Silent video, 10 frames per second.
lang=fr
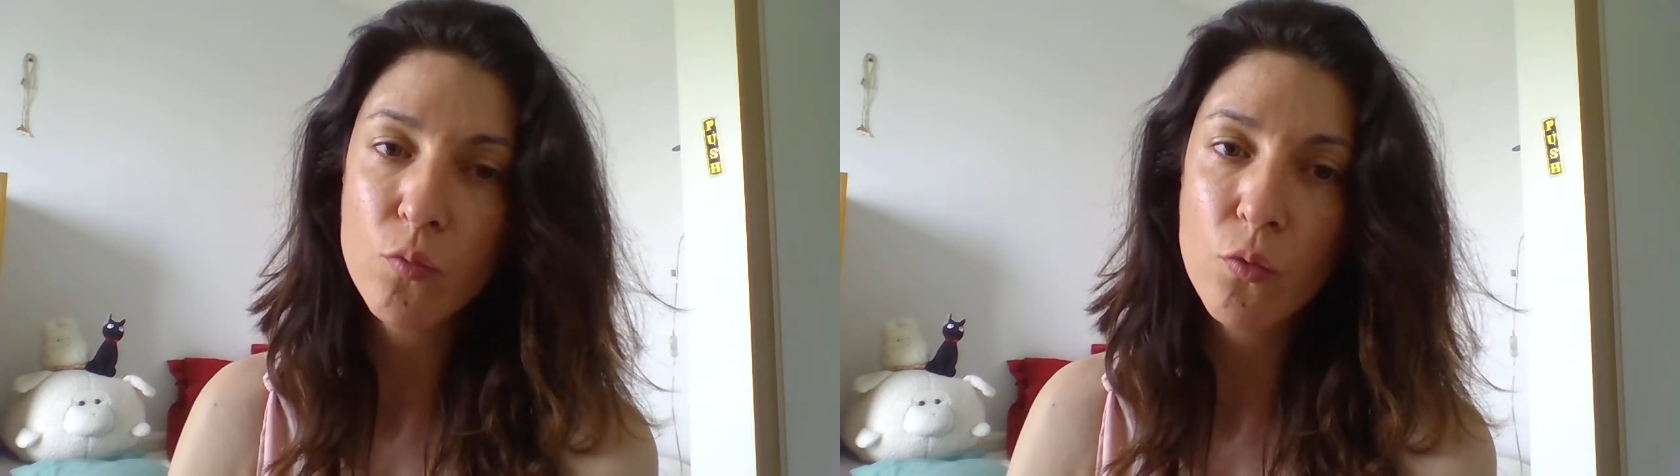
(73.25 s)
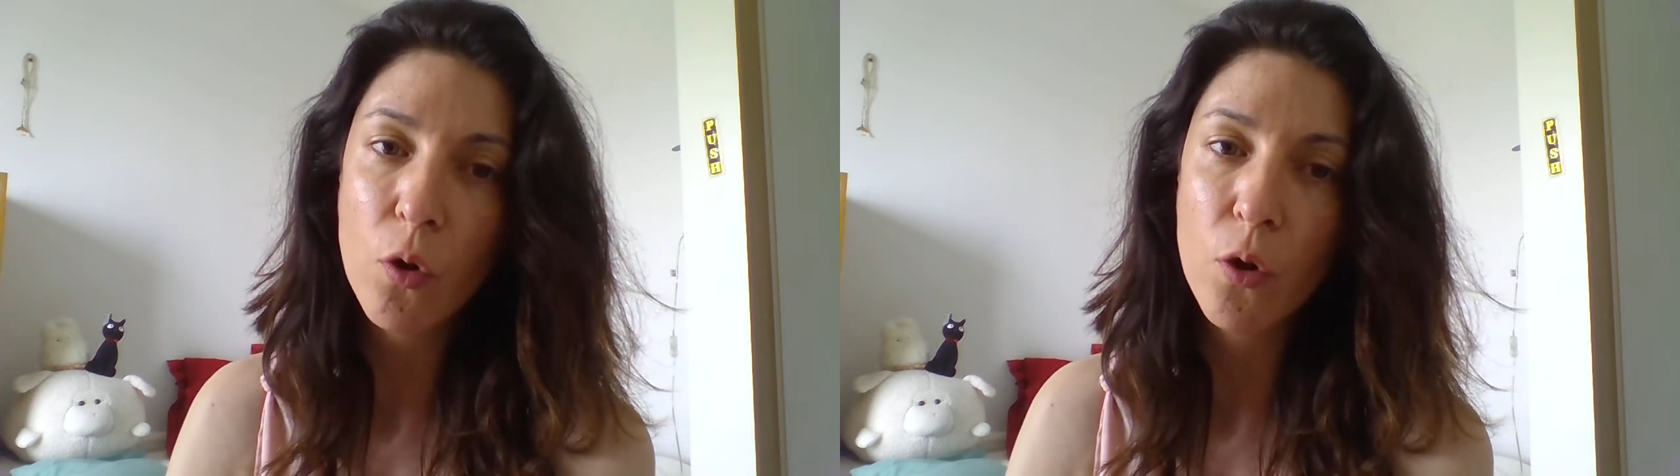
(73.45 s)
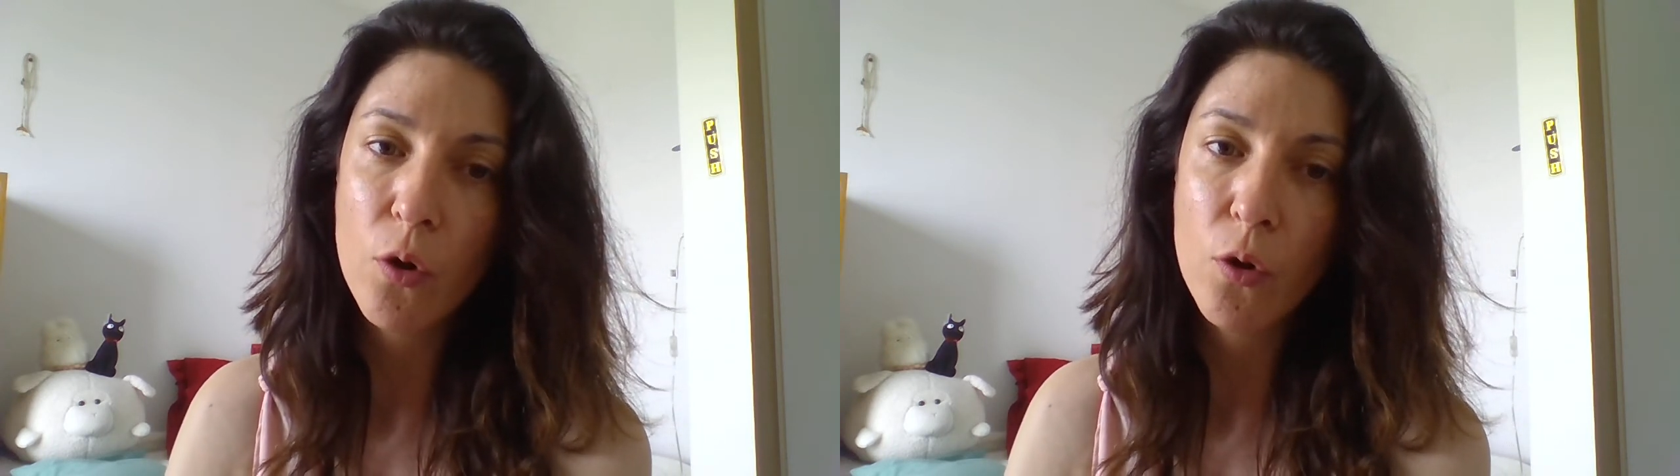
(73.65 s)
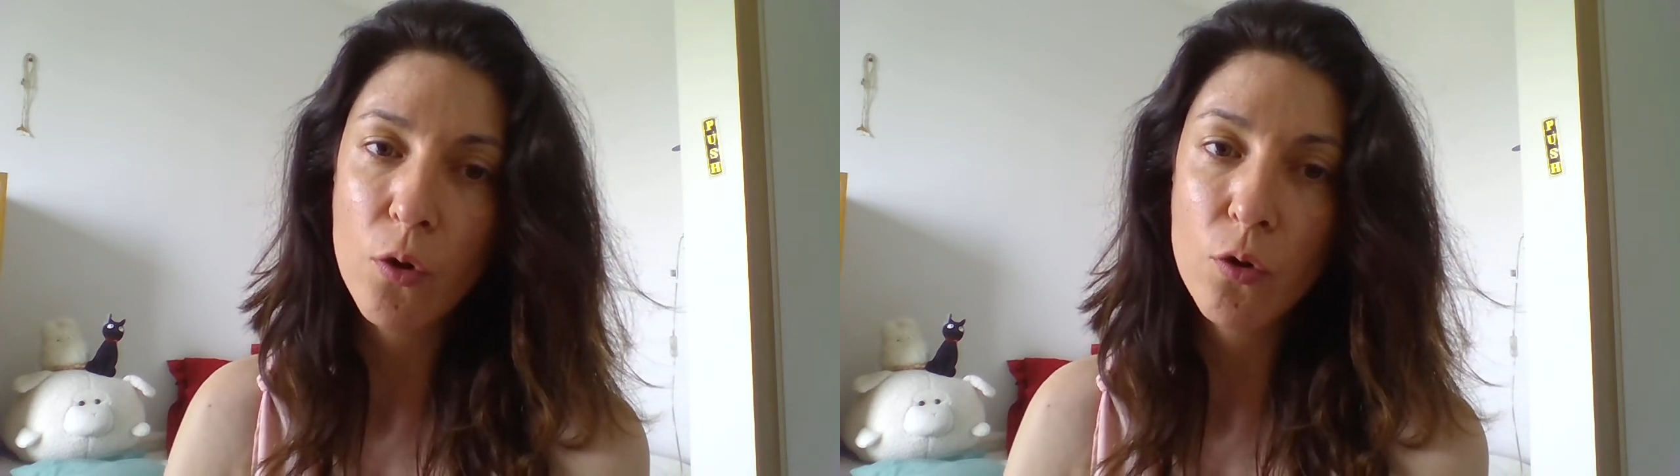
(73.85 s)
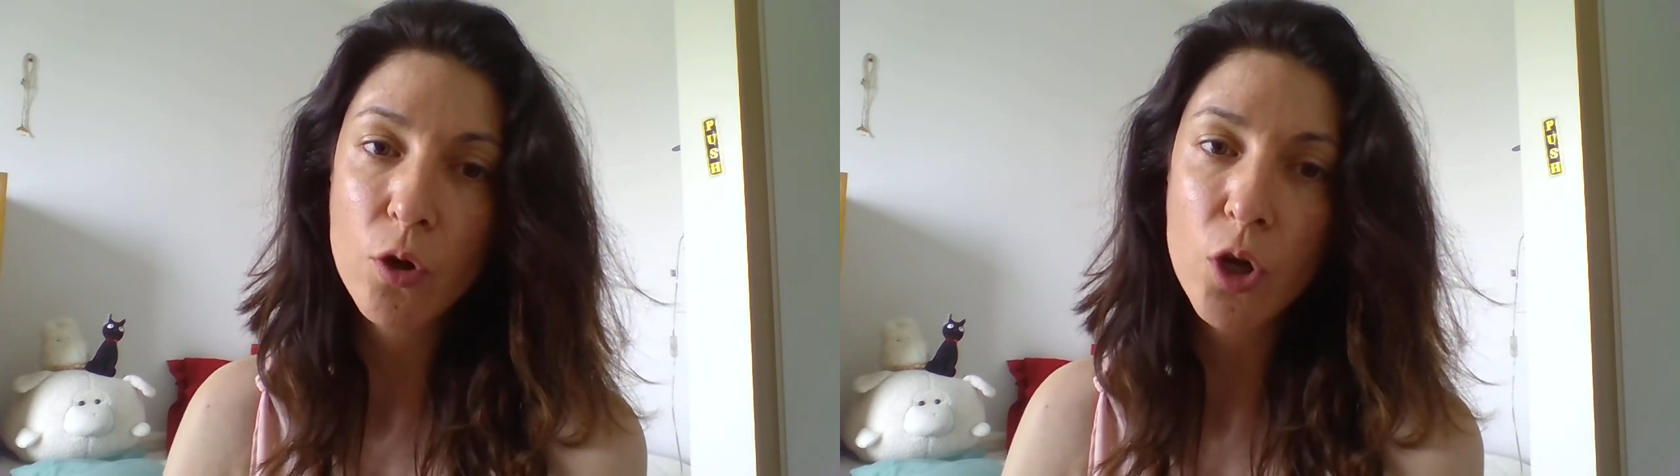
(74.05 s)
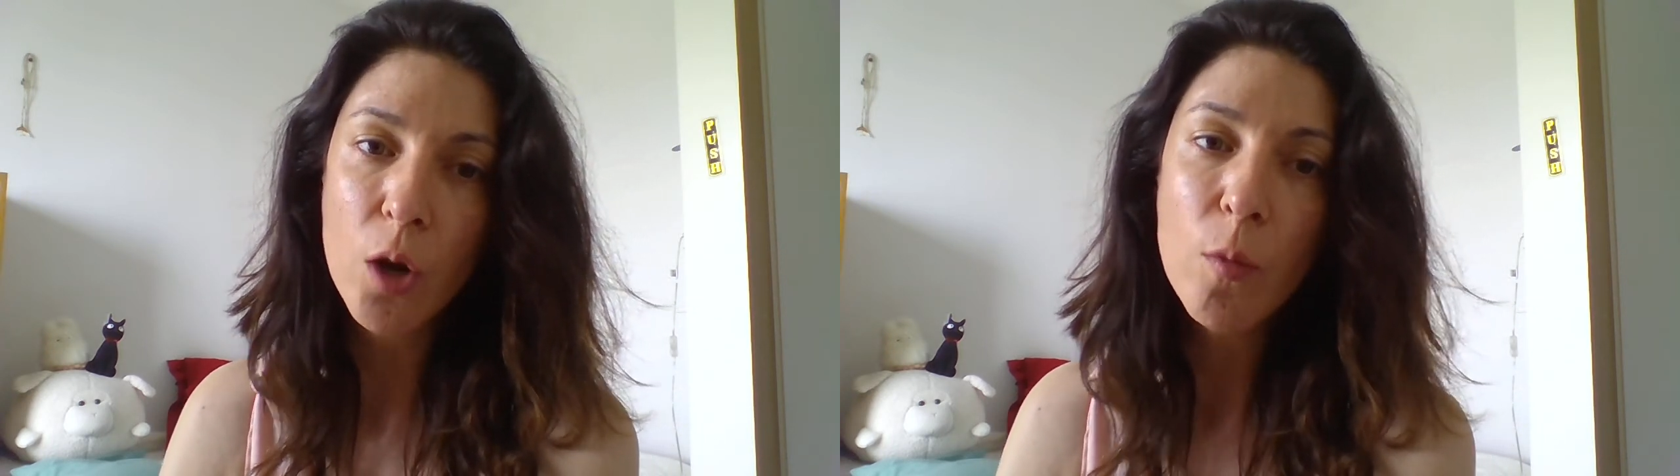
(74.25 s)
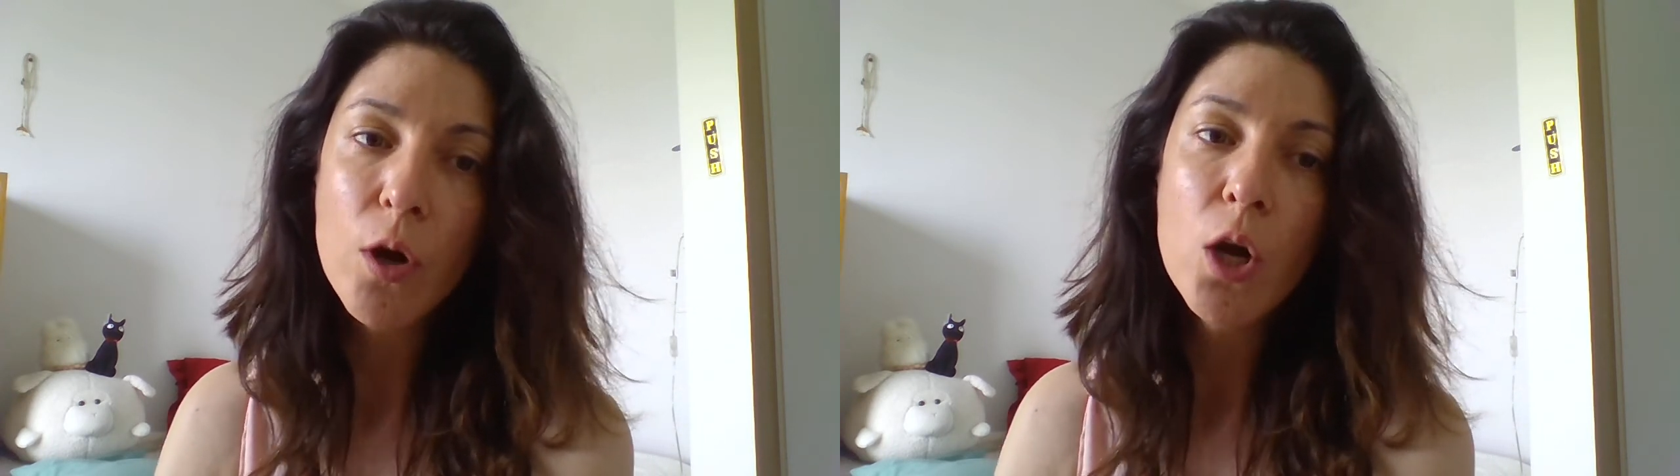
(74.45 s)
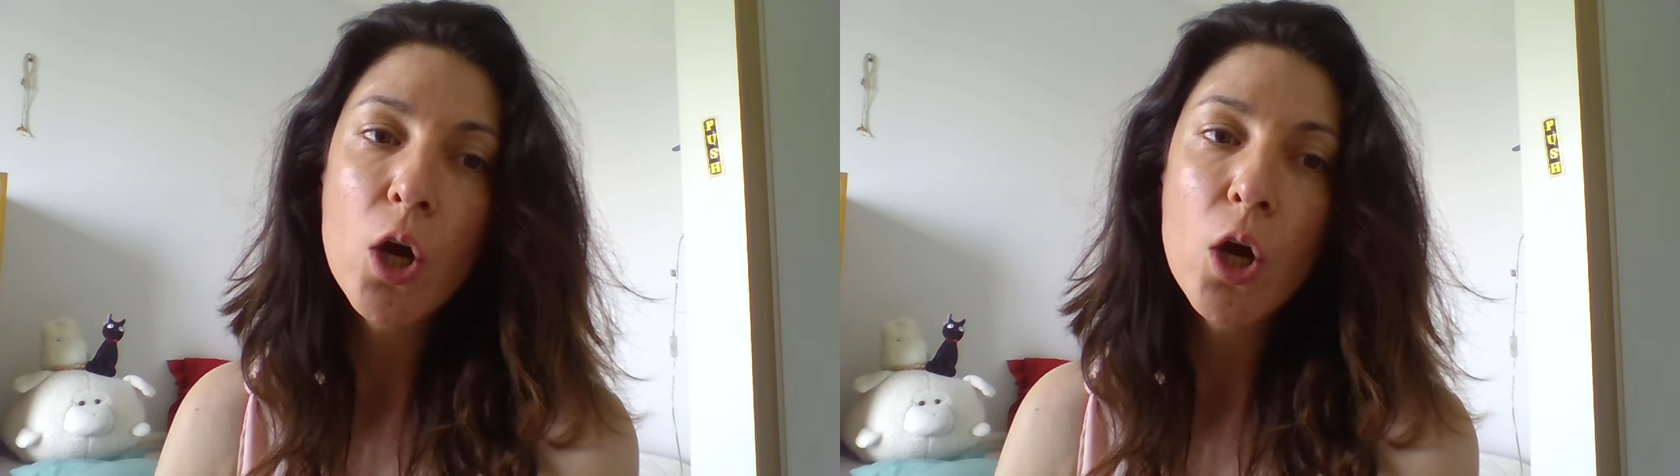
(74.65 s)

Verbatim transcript: pour euh, le club.